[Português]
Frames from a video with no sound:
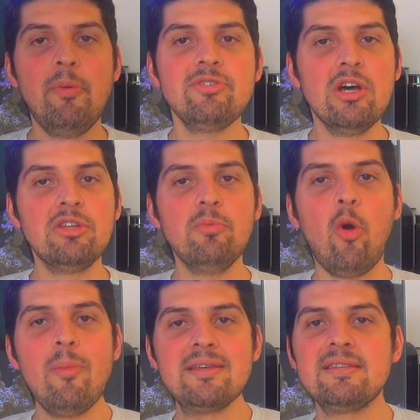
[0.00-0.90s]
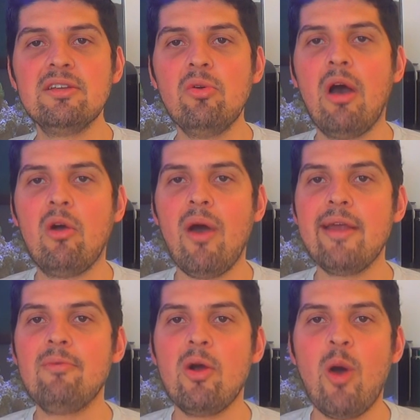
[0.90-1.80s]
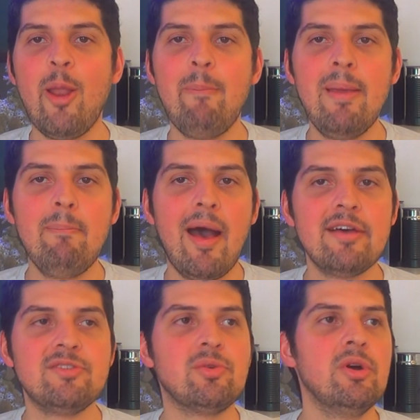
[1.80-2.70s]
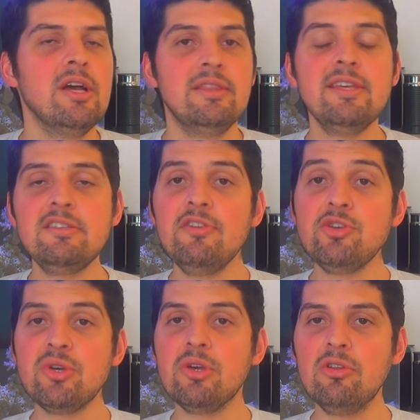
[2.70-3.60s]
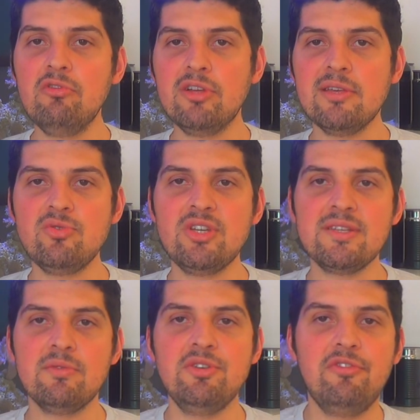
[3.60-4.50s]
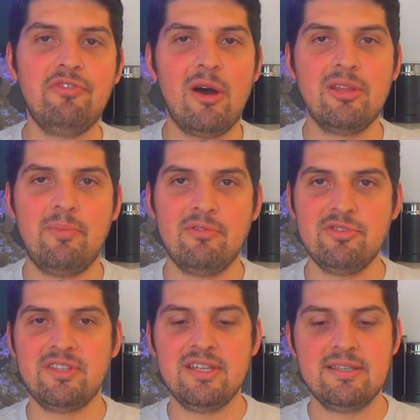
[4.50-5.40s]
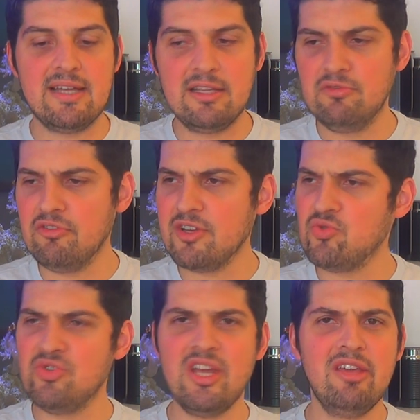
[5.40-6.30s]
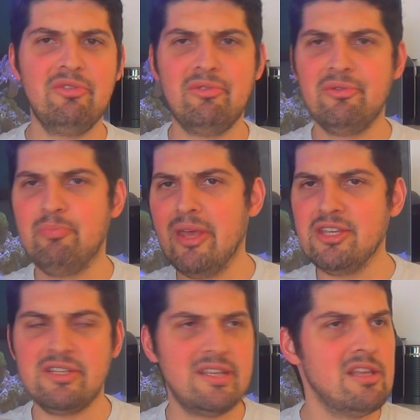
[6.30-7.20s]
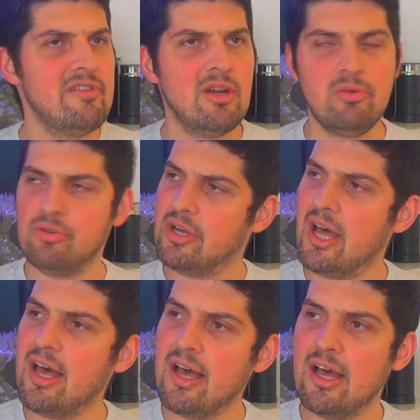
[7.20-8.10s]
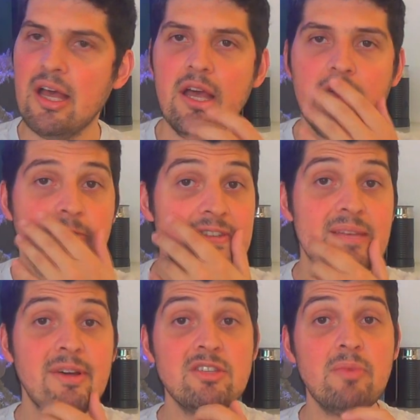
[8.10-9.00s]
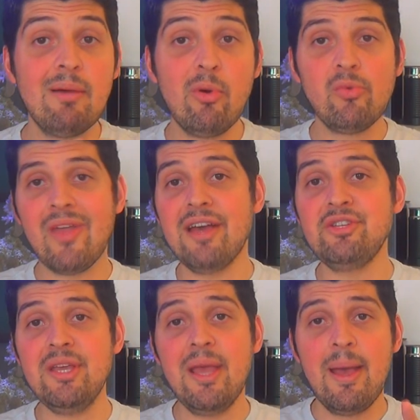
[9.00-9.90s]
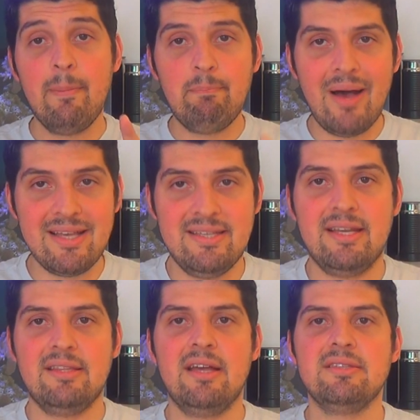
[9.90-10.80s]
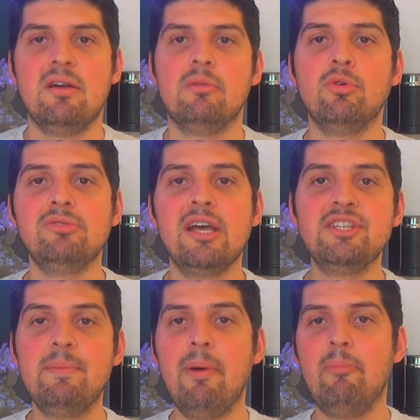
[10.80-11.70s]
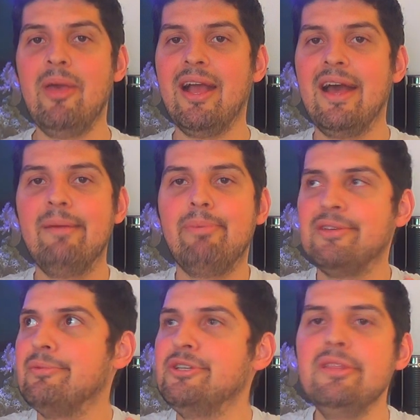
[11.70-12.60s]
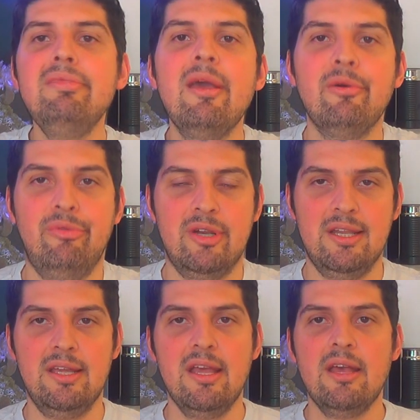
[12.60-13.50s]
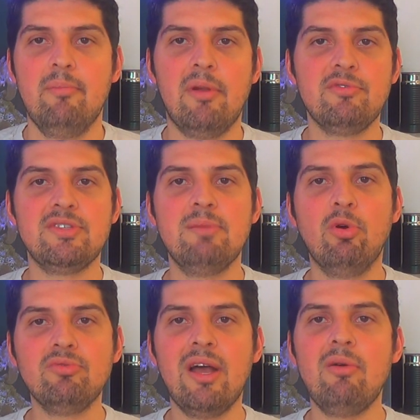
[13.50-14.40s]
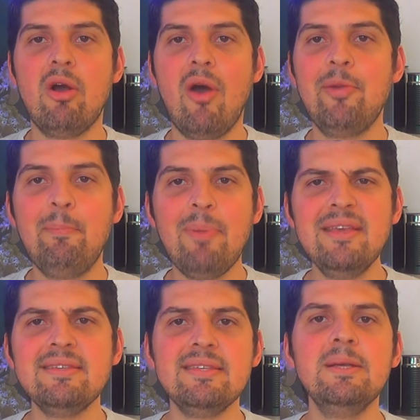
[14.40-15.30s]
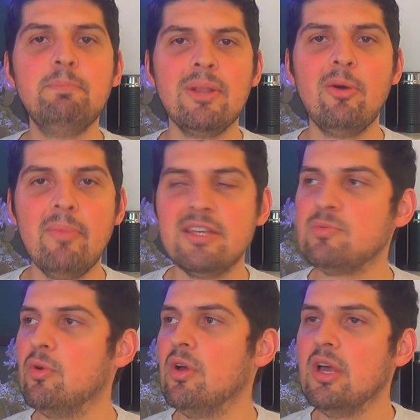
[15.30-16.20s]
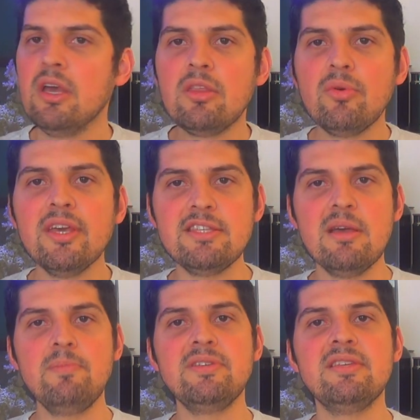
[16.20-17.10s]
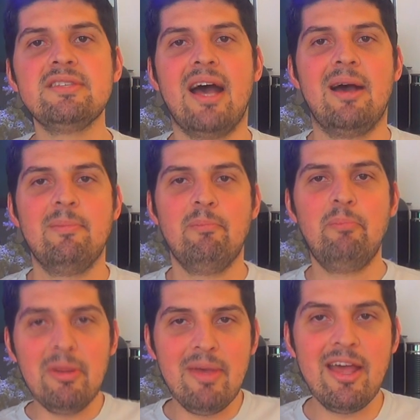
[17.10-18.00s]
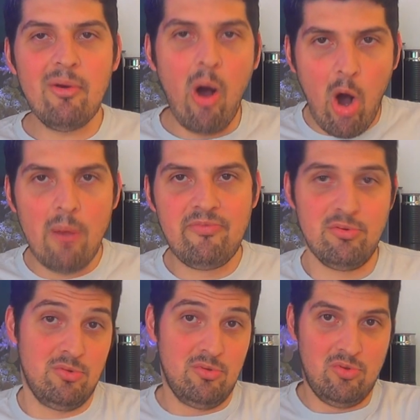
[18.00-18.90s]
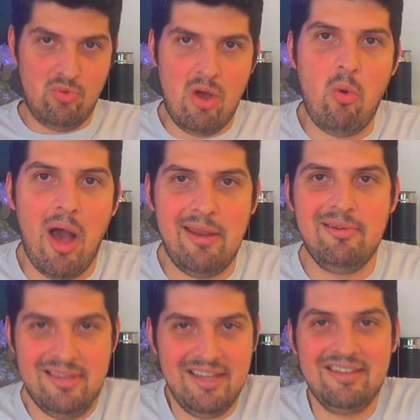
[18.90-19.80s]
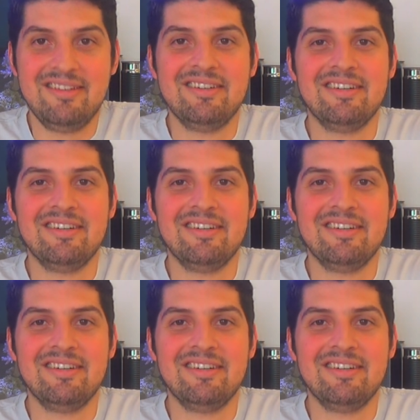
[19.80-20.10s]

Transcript: pessoal, então começando um aquário, um aquário bem básico. Nesse vídeo aqui eu não vou dar sugestão de fauna pra vocês, tá? Não vou ficar sugerindo peixe que você deveria colocar, vai ser mais uma montagem básica, tá? Assim, uma montagem para pH praticamente neutra ali, para você montar um aquário bem simplão mesmo. Então o que, que você vai precisar? Primeiro, óbvio, do aquário, né?